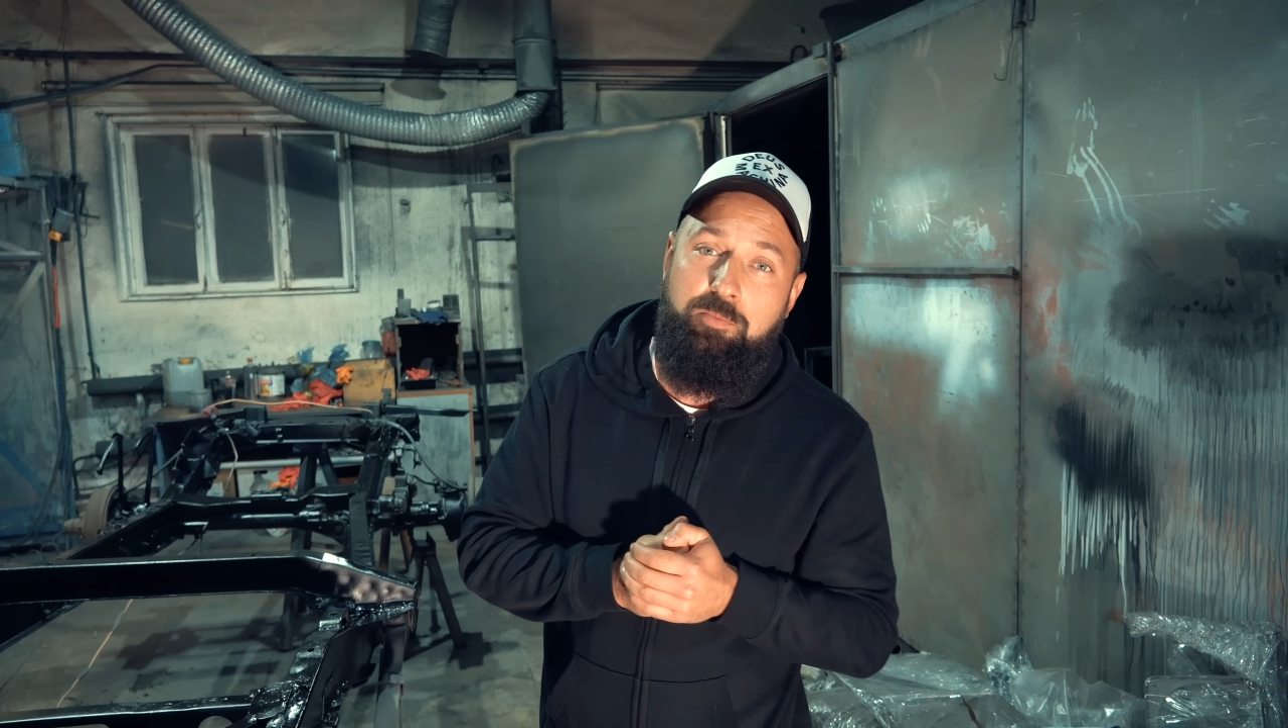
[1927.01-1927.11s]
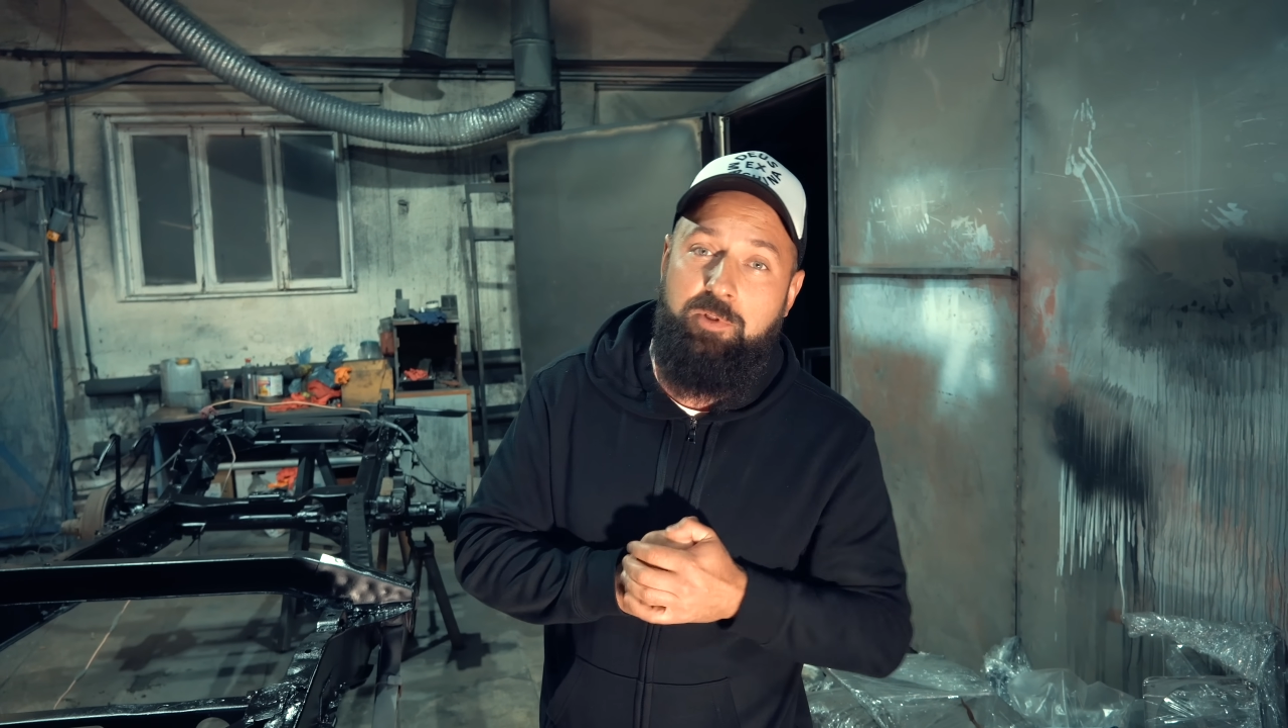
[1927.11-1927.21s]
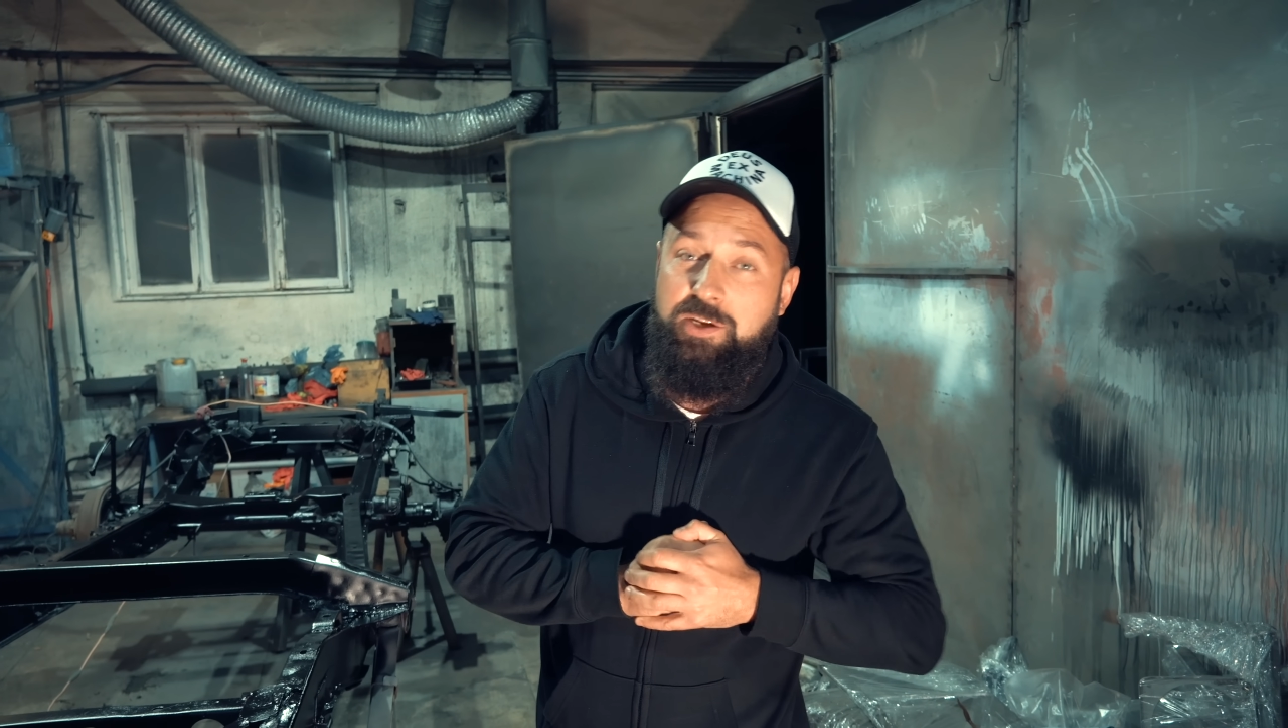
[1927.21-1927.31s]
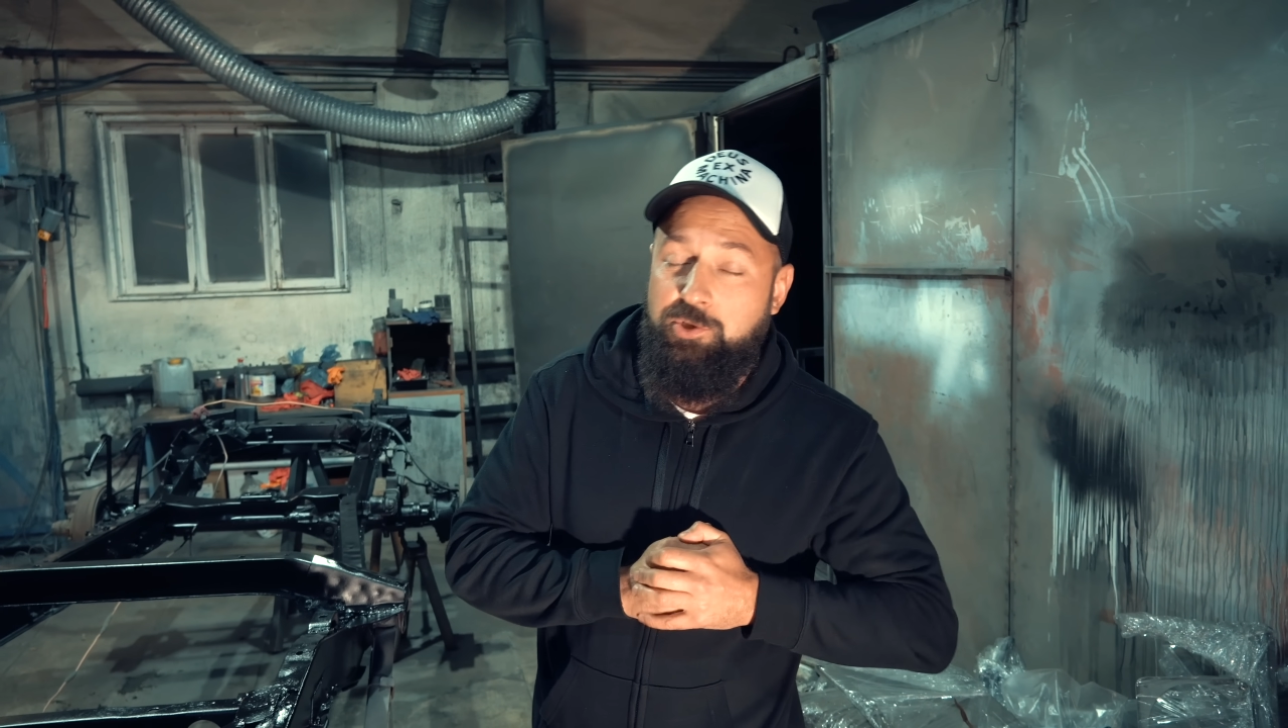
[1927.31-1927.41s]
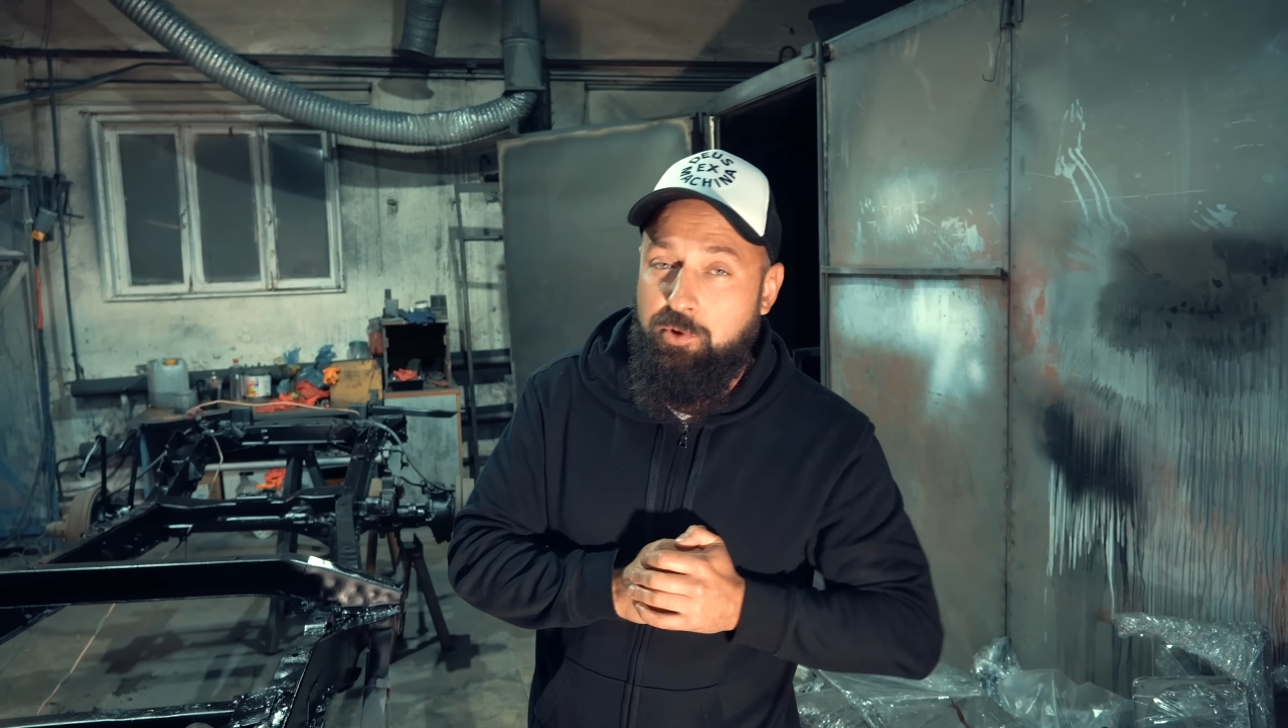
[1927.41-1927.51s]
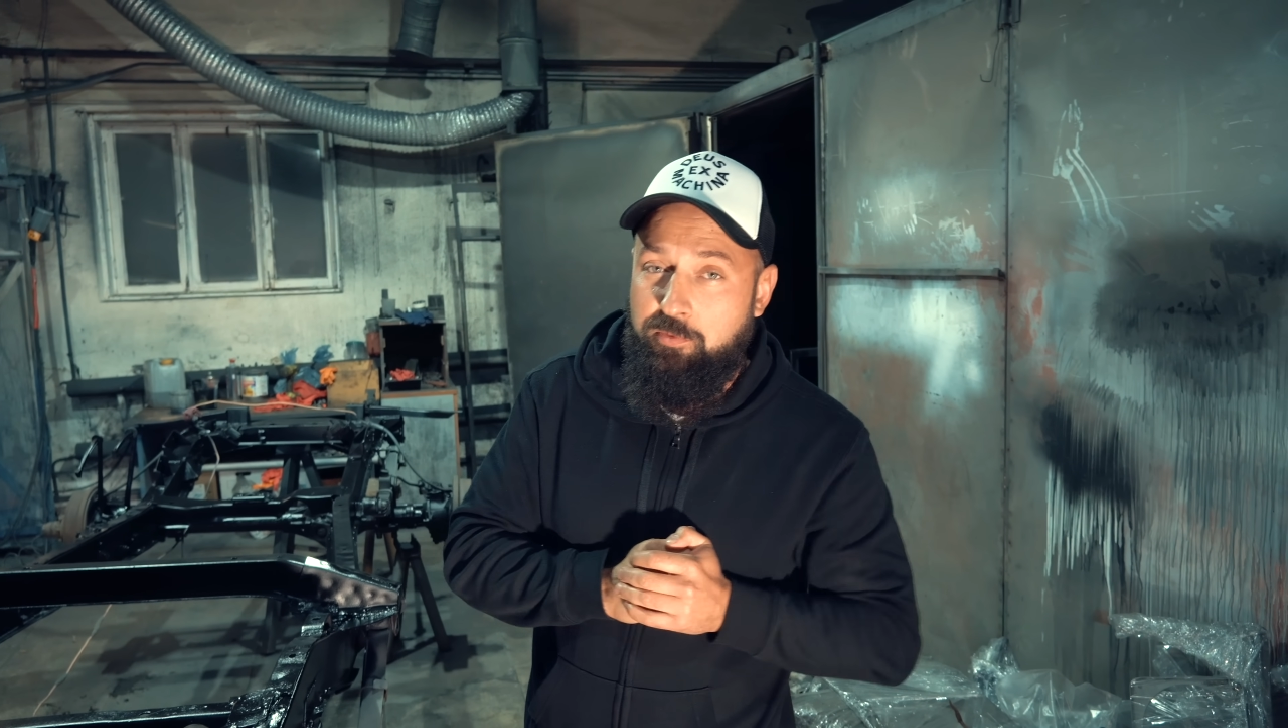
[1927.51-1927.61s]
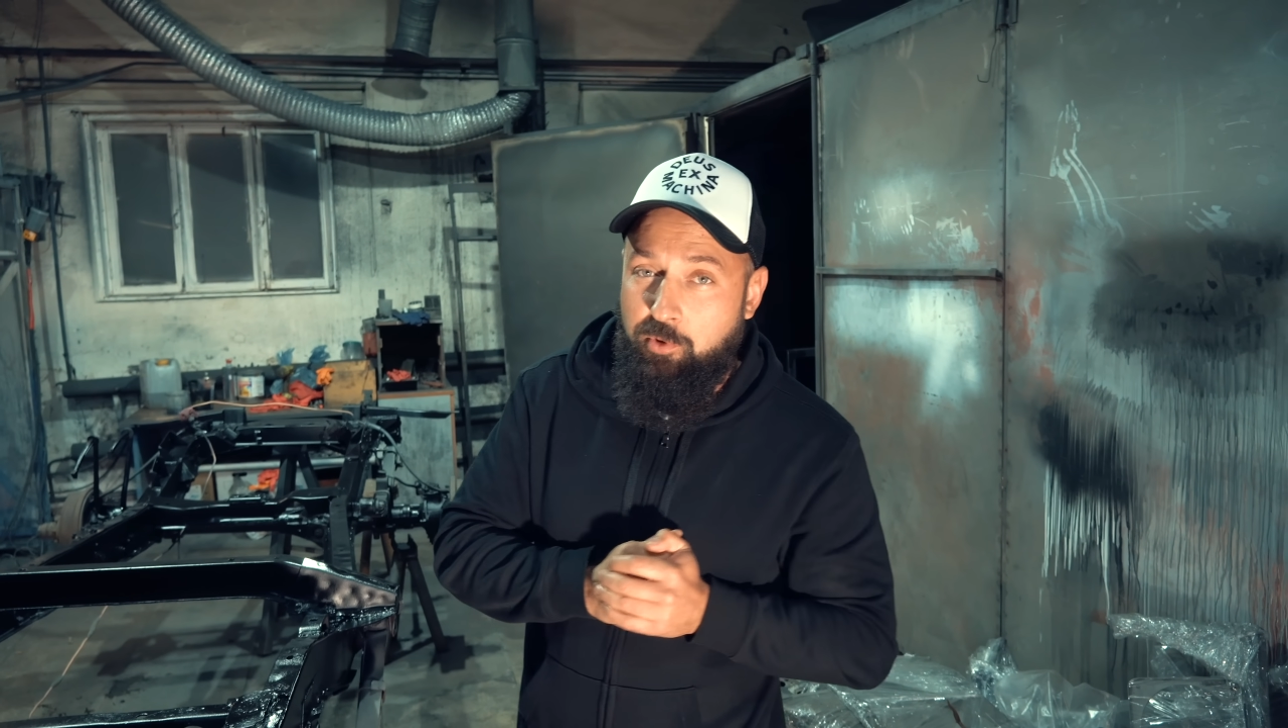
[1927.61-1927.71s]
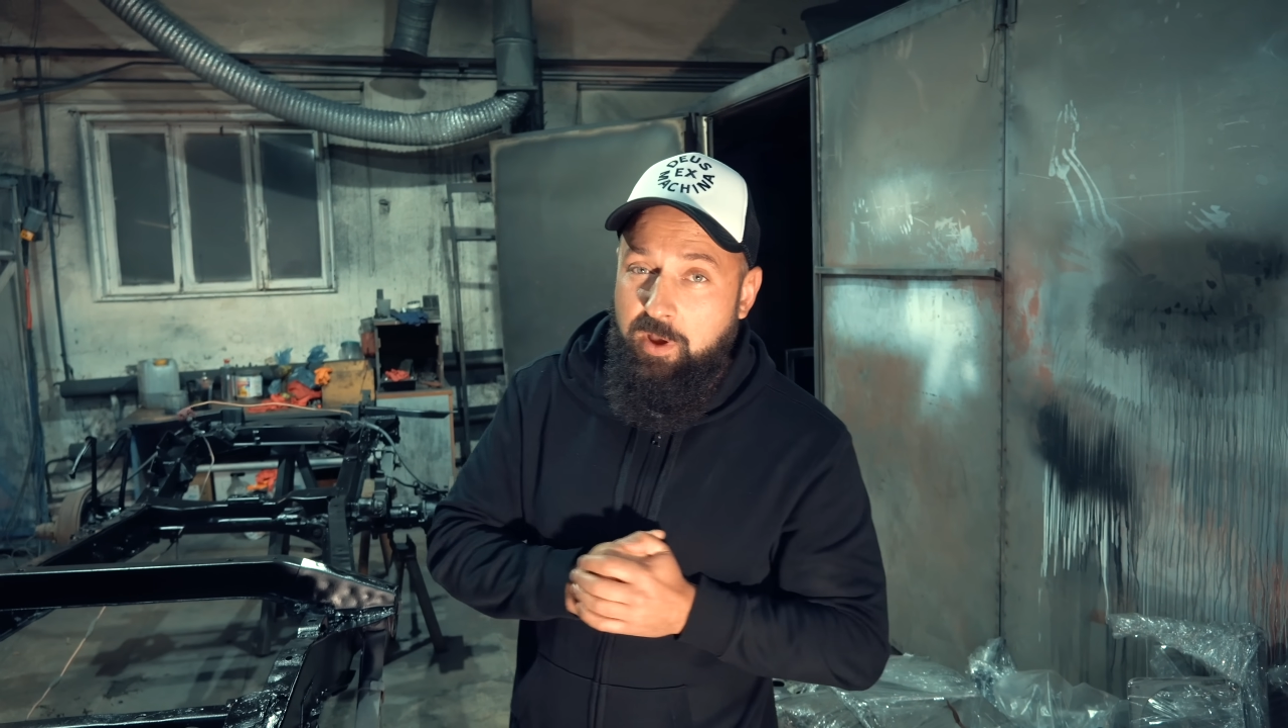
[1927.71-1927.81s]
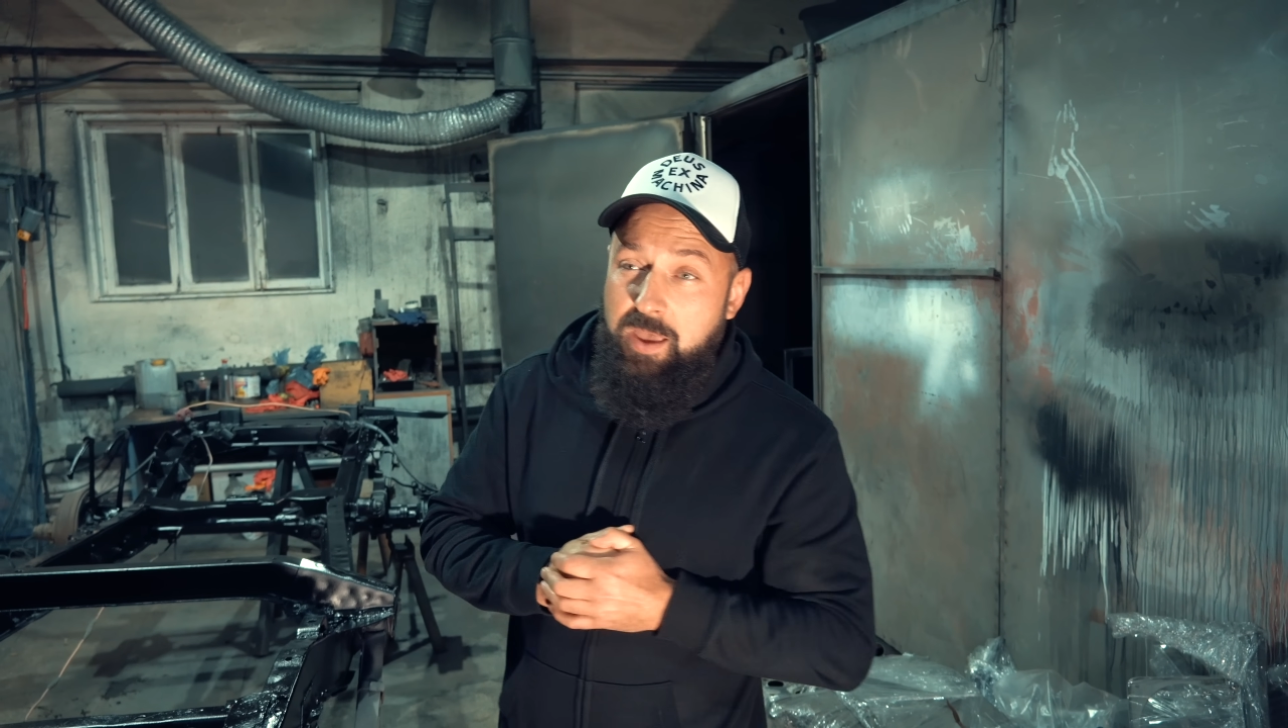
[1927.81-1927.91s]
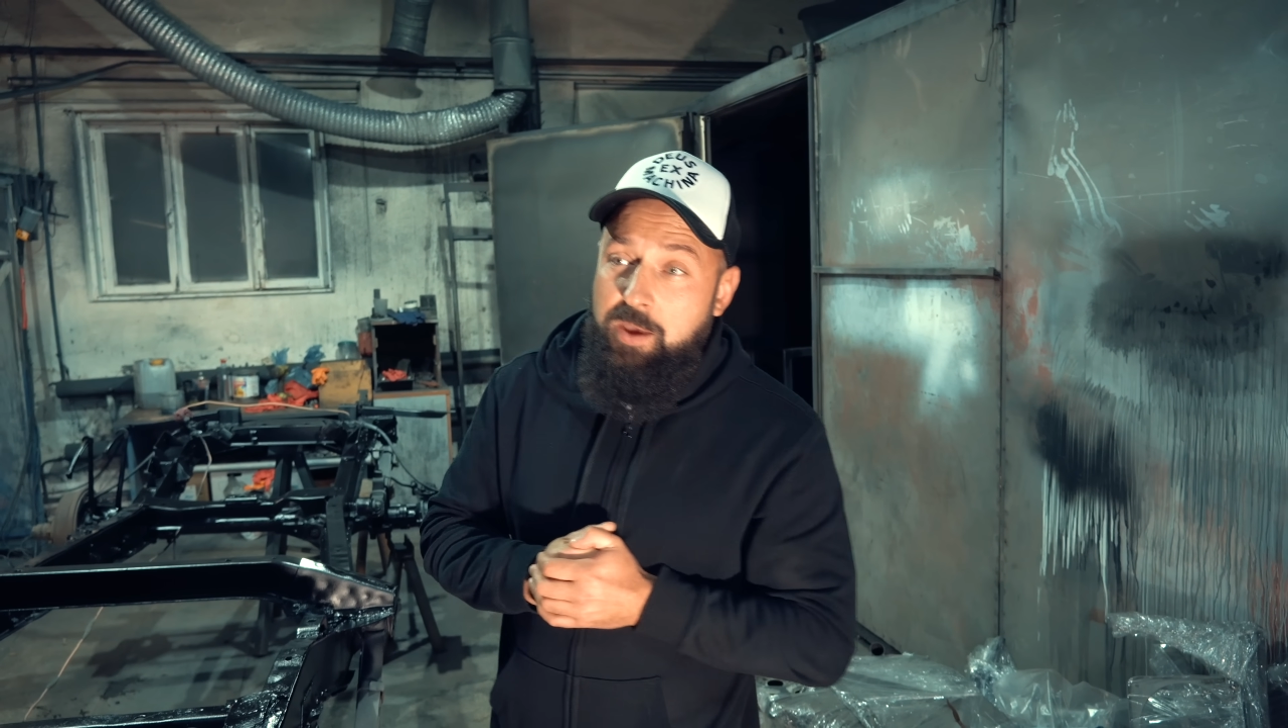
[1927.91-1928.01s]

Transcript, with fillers: мелочевку.